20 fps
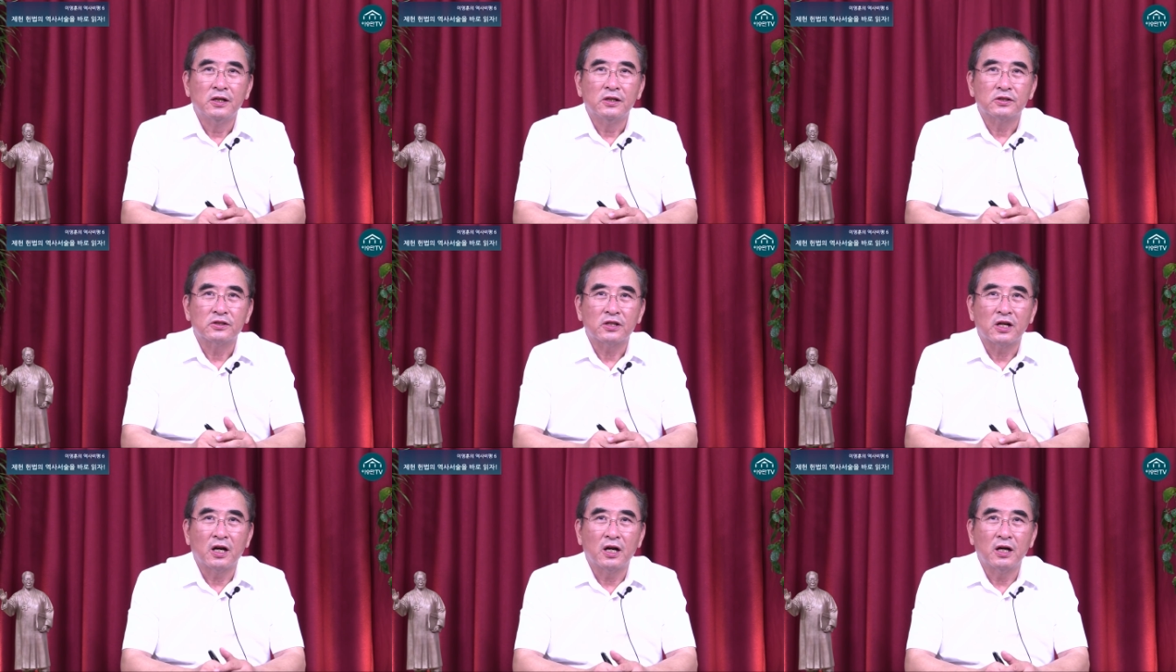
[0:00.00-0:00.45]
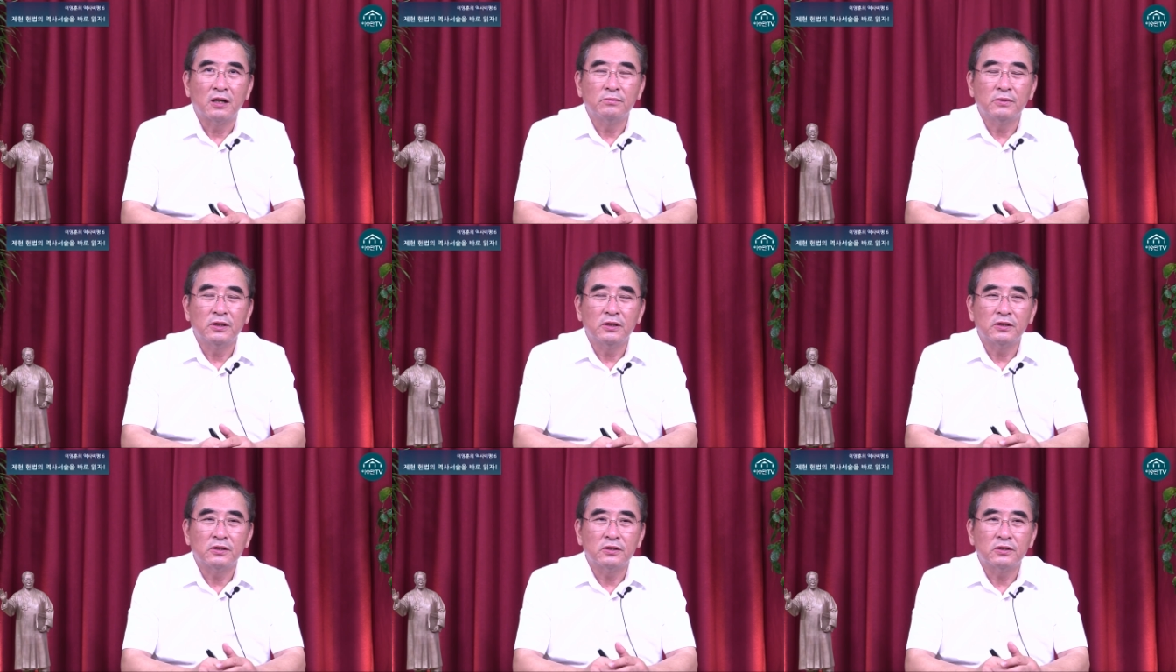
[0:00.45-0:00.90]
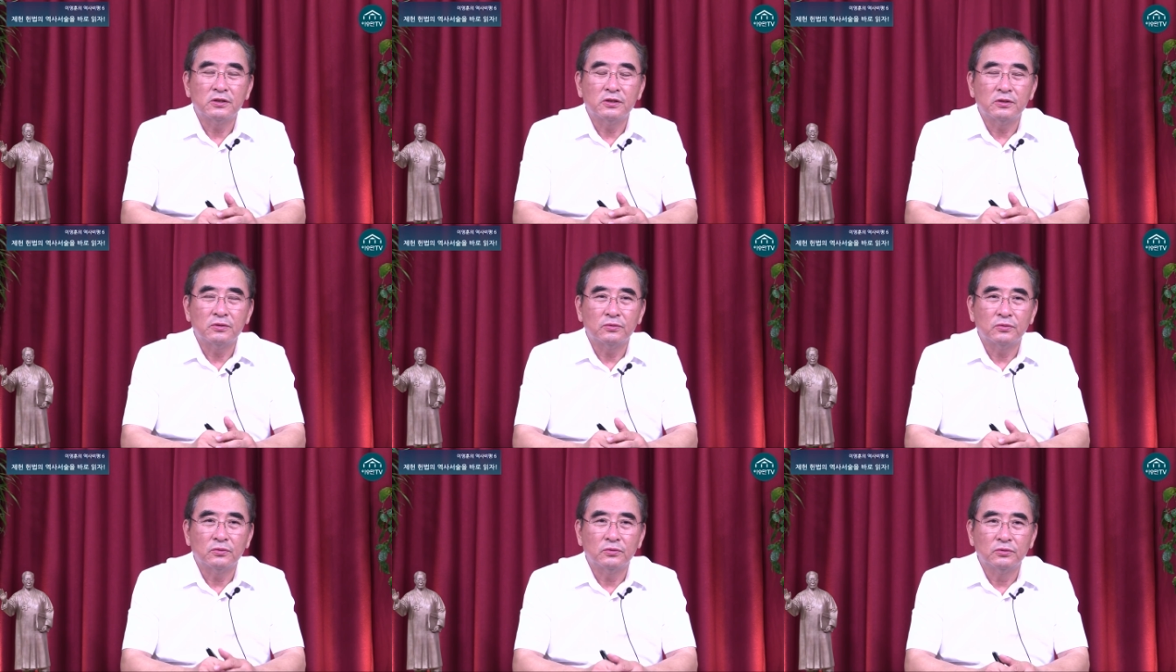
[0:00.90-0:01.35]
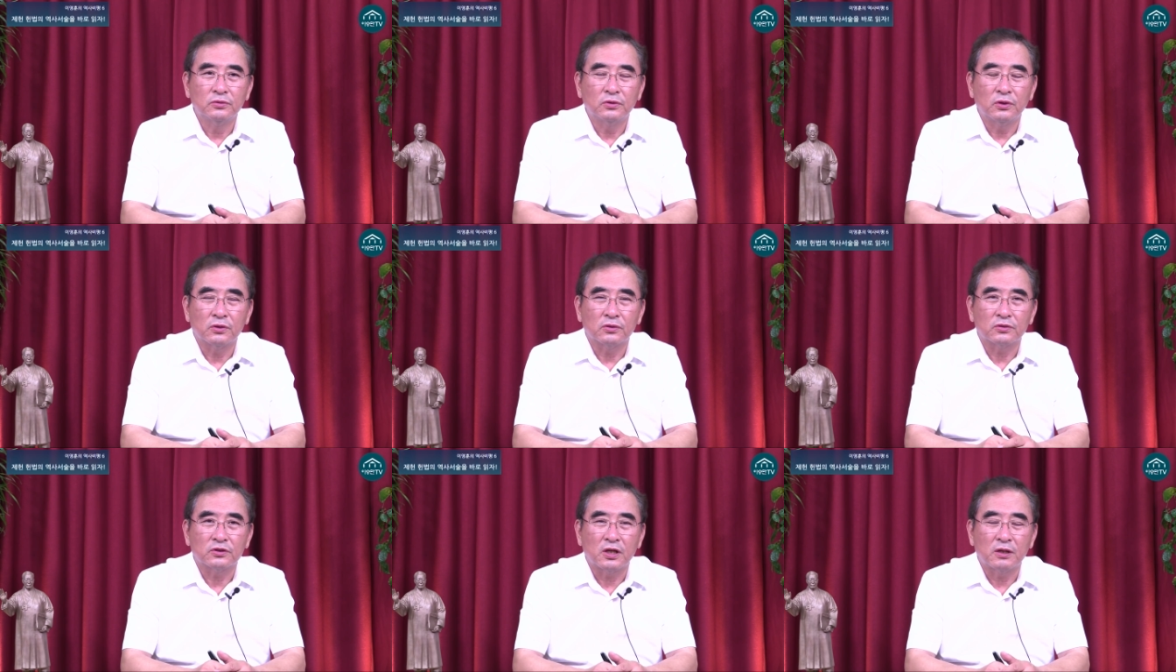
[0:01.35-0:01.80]
3일
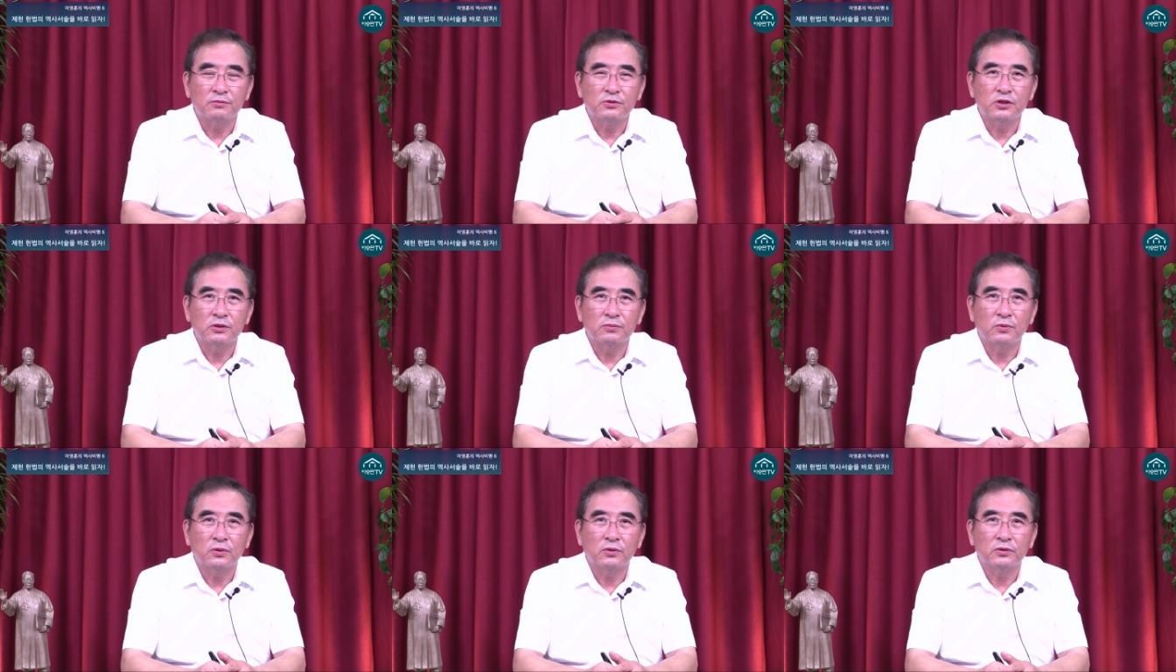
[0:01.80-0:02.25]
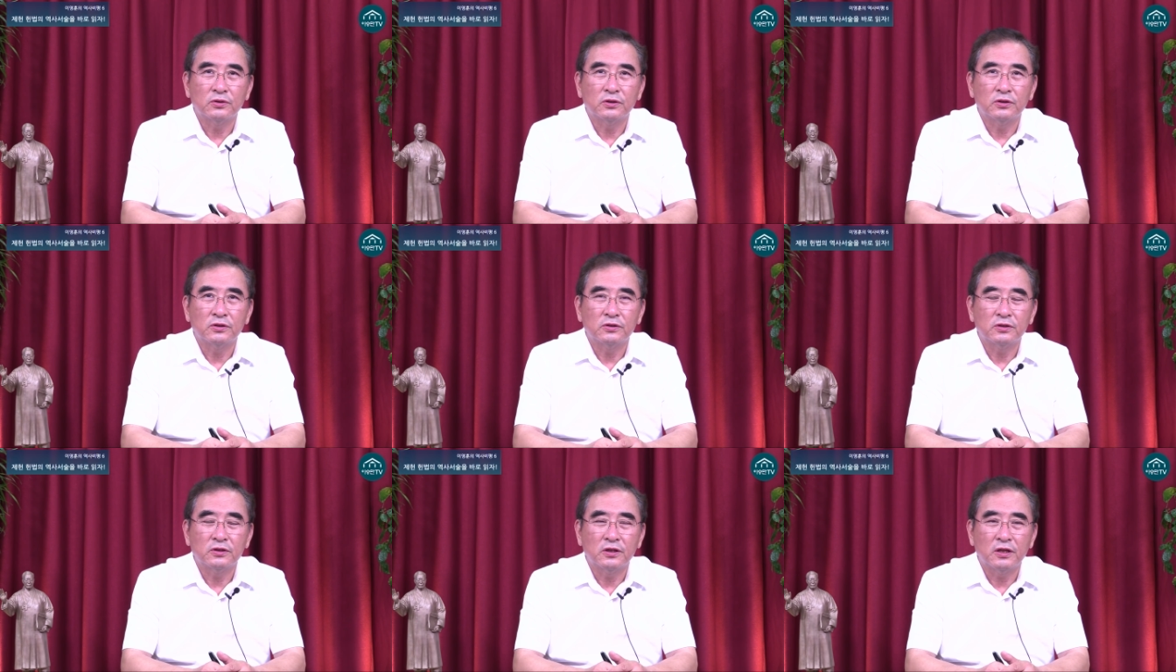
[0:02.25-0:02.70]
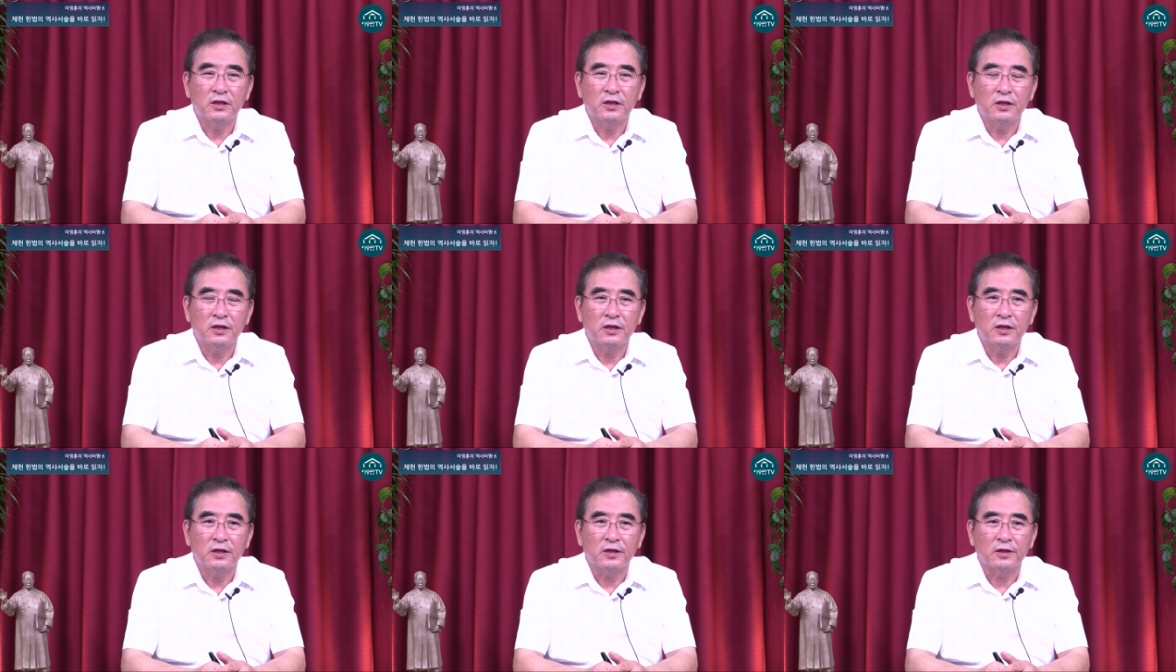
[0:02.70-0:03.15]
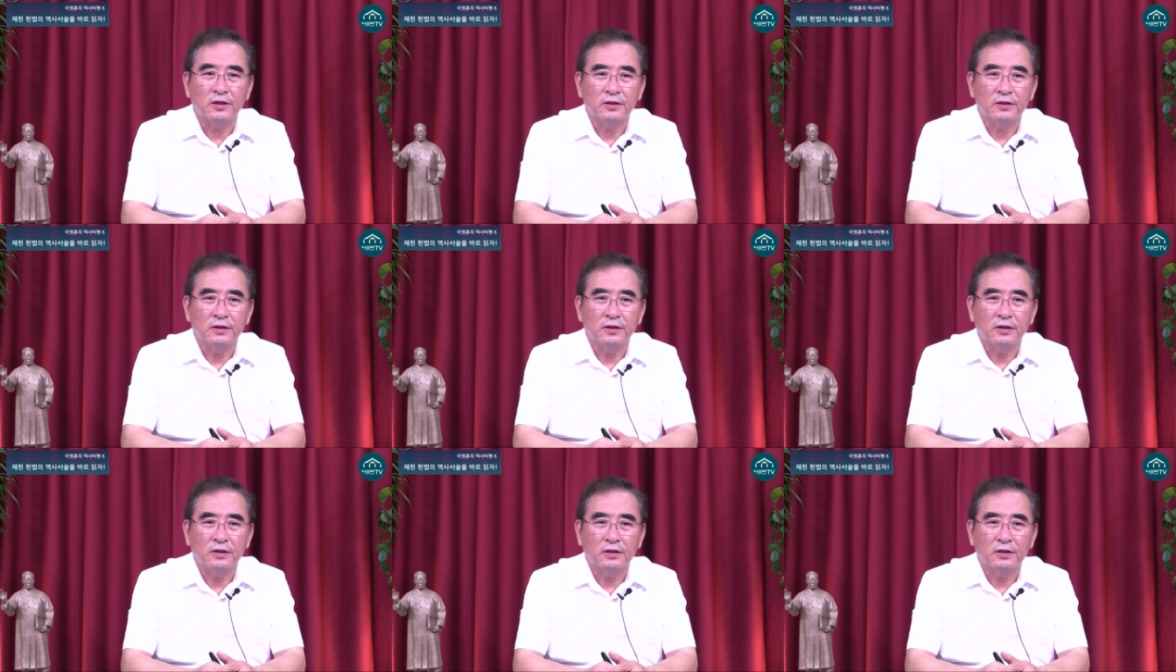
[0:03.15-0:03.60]
운동 35년 전에
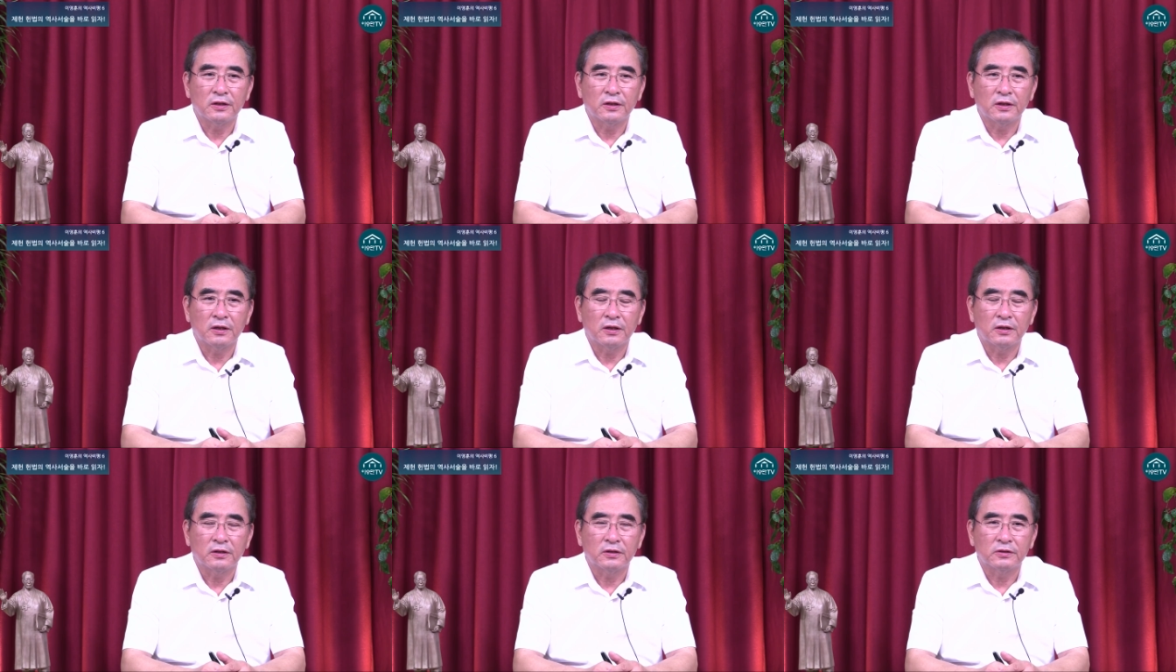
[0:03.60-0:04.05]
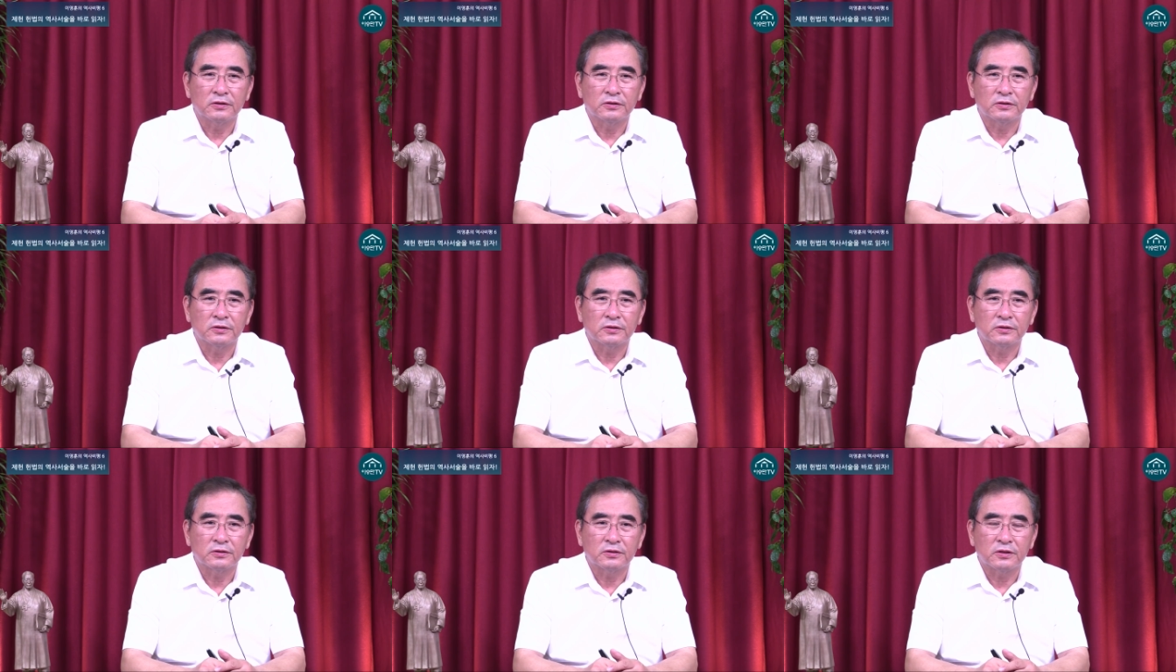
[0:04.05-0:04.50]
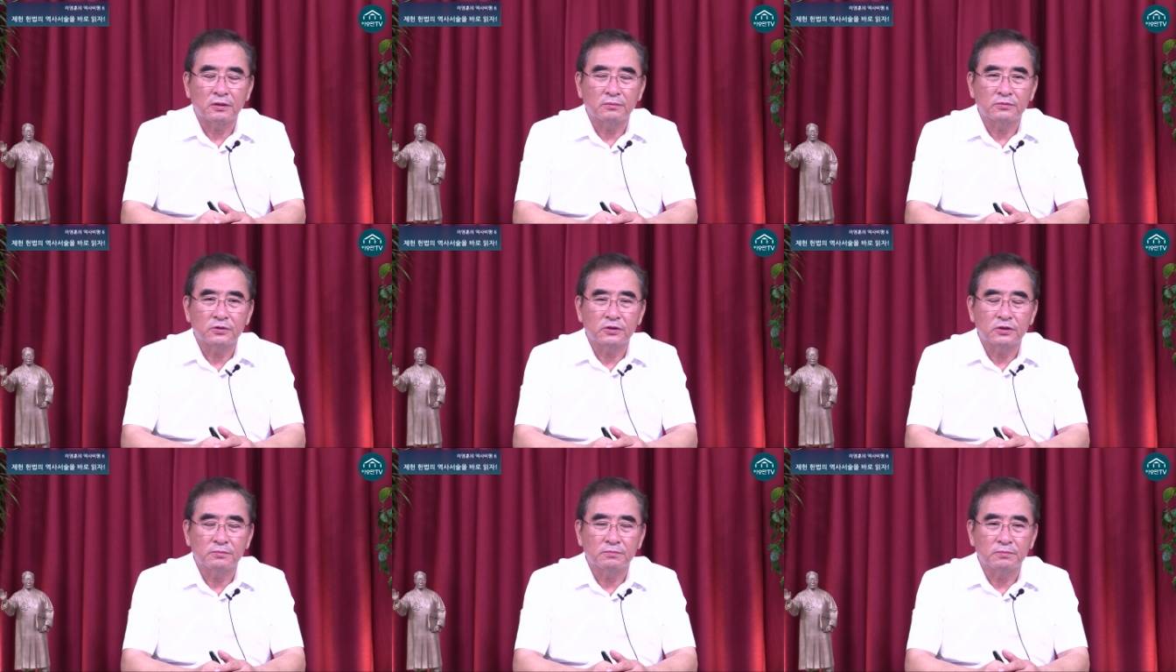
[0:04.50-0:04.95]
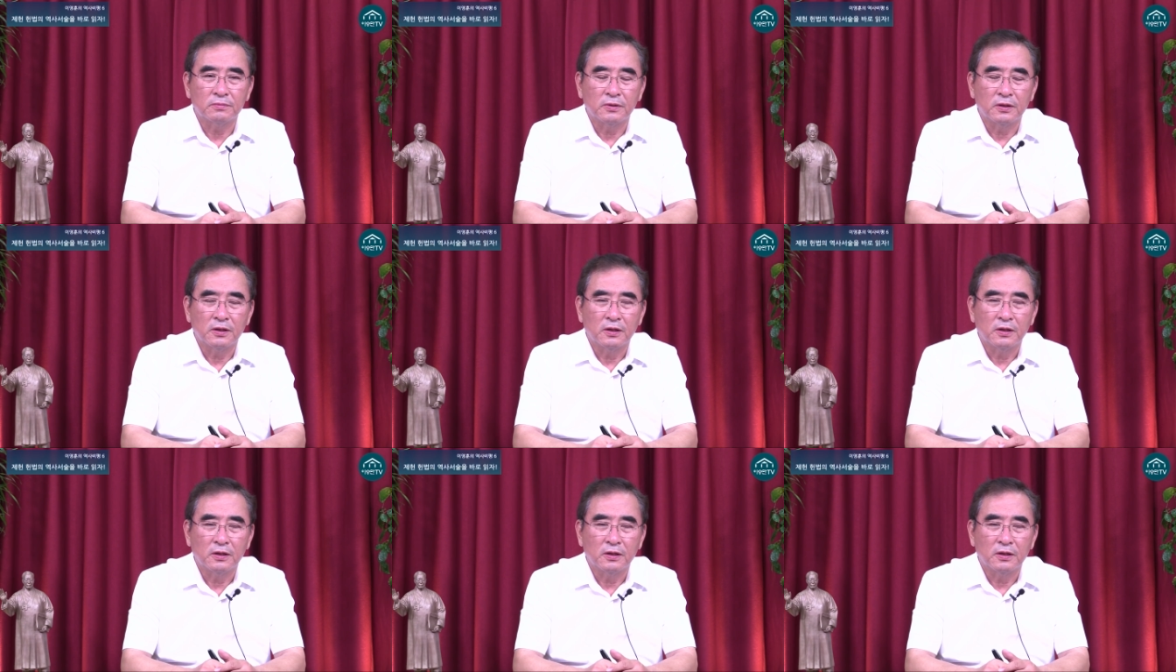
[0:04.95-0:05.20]
에, 아니 저 30,